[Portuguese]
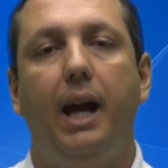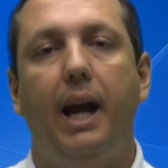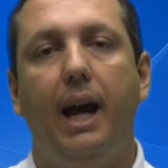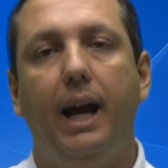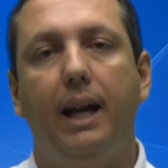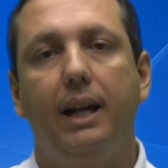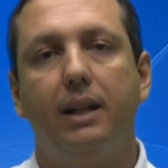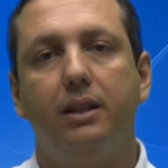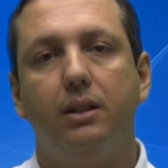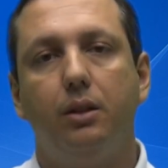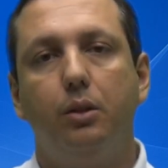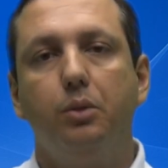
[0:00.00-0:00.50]

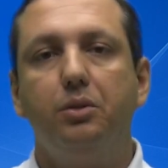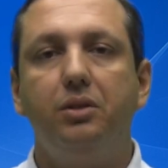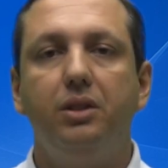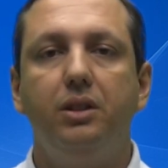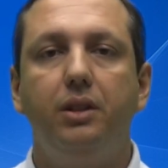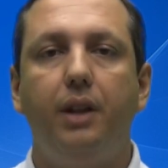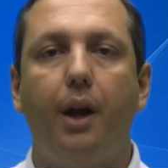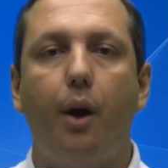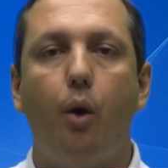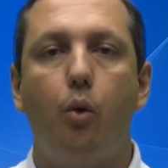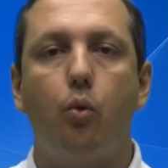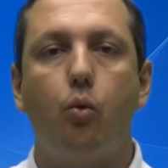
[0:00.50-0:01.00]
ela não se
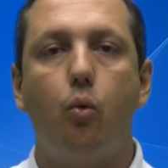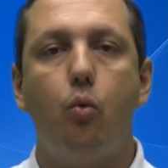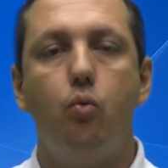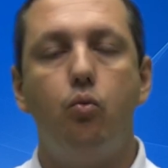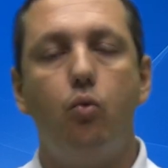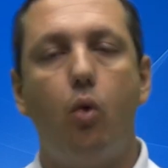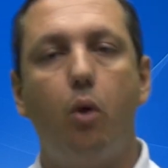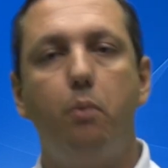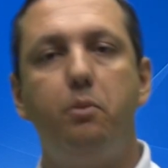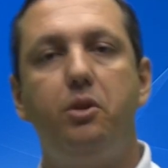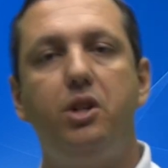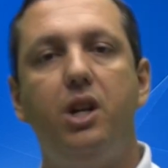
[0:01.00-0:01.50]
deu com
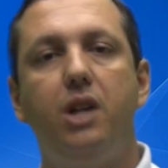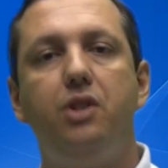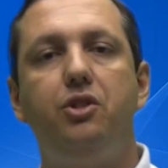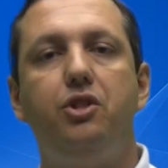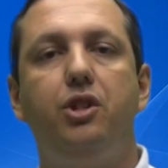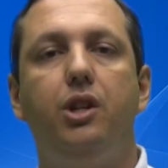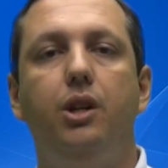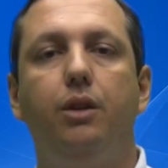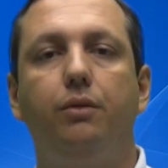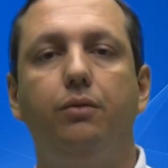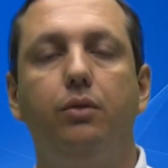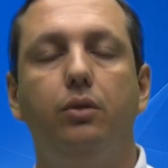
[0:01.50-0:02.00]
um
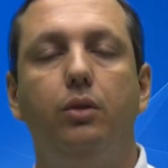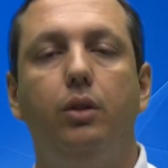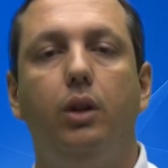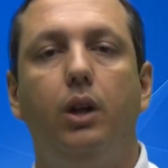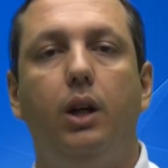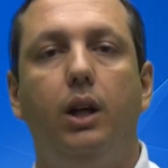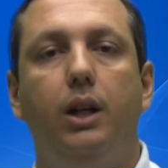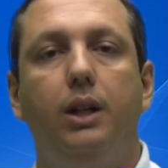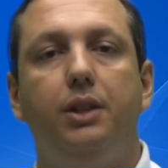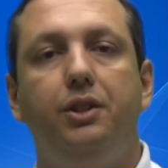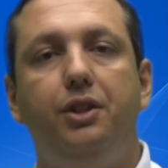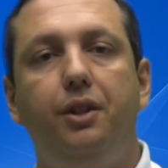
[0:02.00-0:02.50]
objetivo
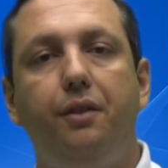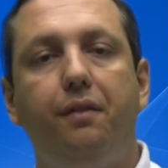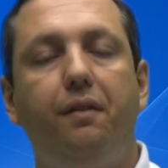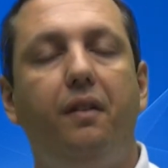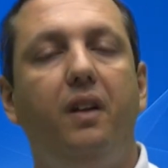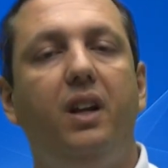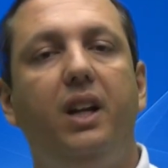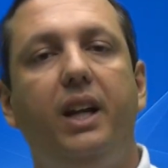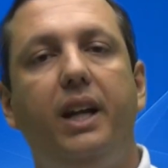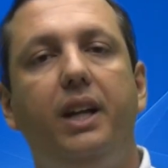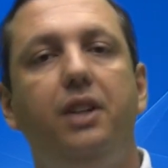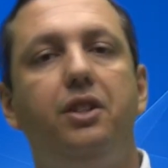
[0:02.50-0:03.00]

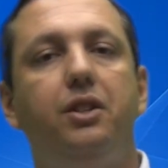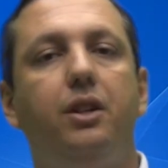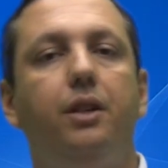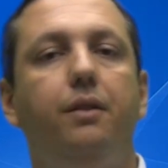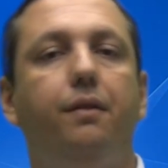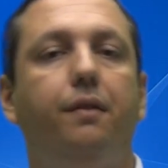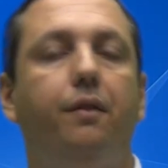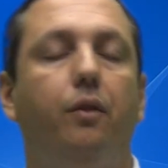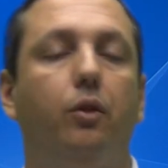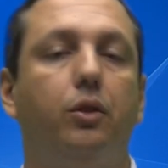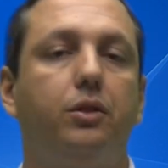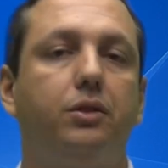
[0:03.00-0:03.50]
diferente que
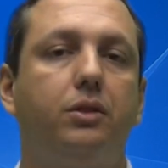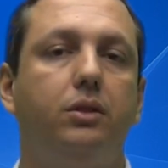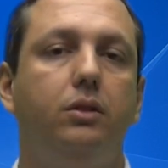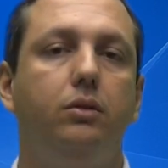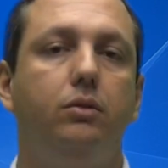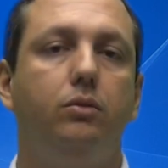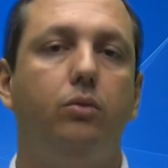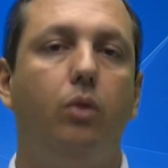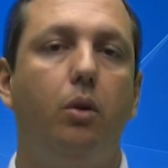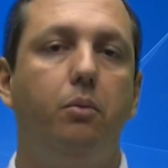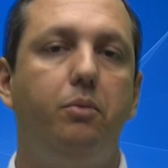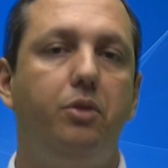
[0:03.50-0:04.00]

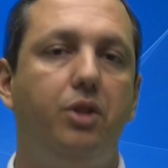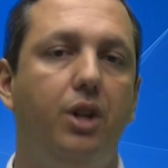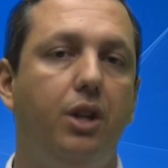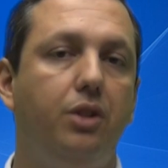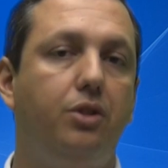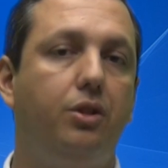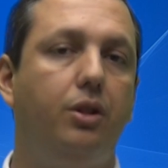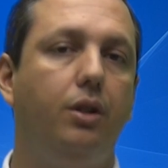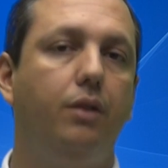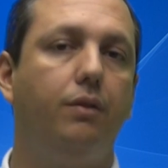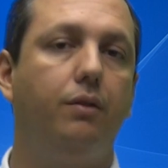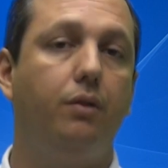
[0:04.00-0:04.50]
fosse um
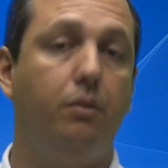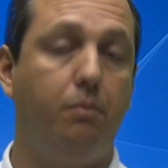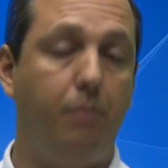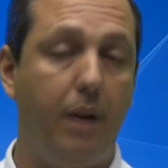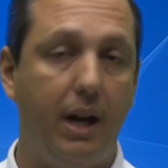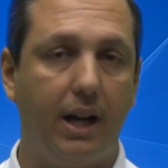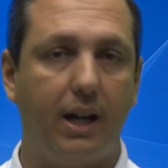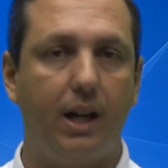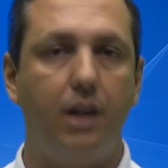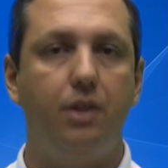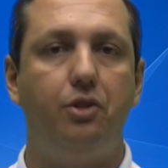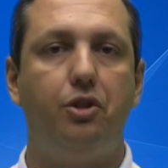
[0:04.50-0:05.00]
objetivo
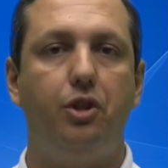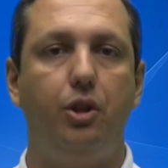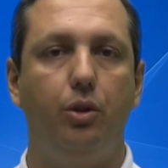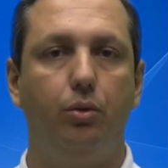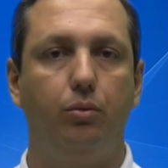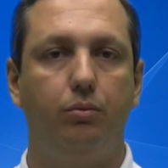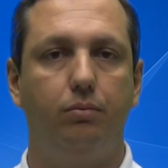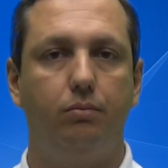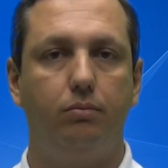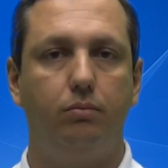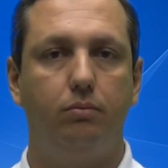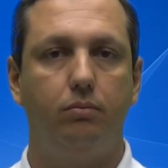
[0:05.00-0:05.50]

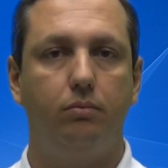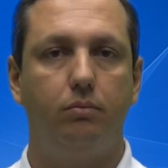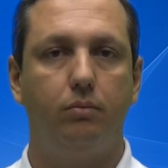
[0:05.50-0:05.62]
mercantil.